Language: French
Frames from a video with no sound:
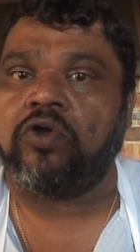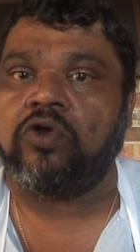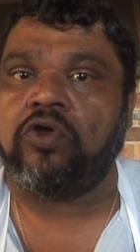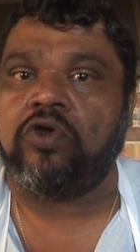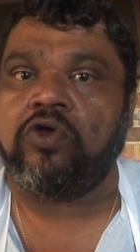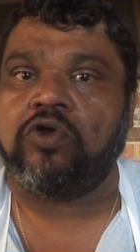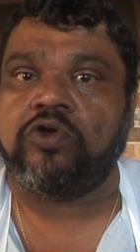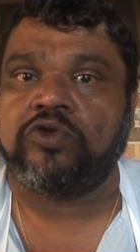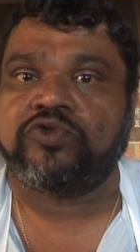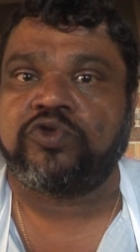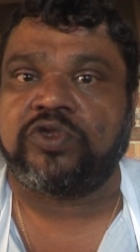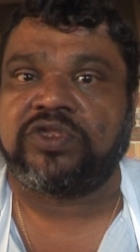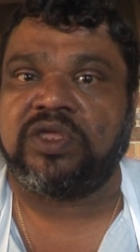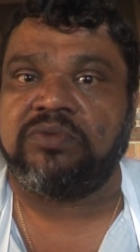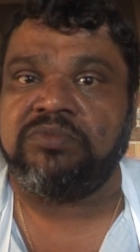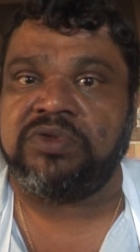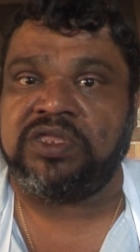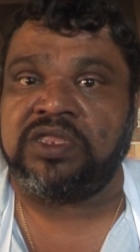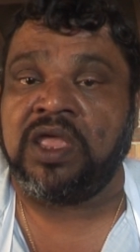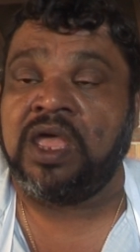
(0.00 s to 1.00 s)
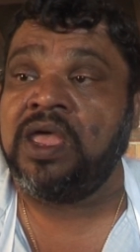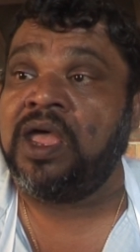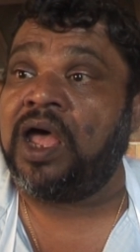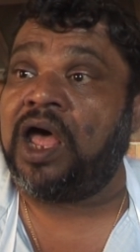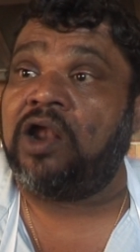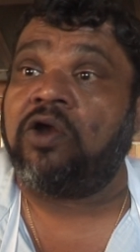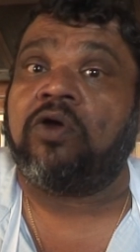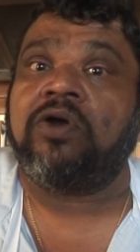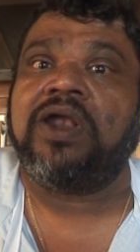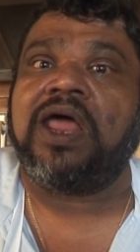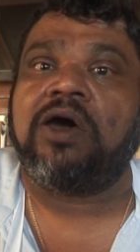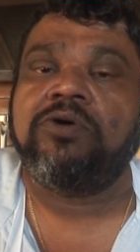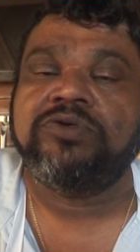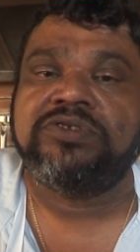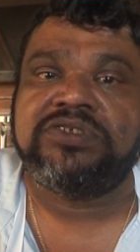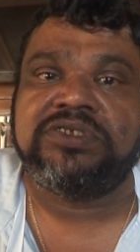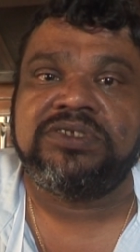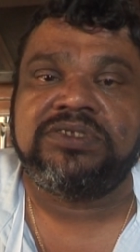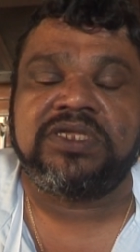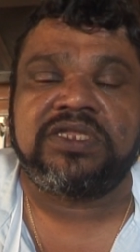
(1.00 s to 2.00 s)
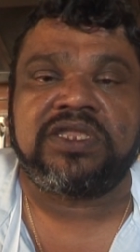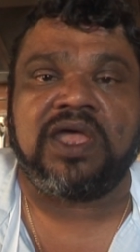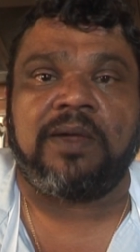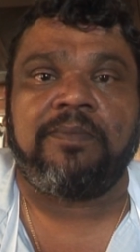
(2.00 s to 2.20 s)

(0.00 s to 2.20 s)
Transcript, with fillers: le, le sauté mine. Alors là aussi, c'est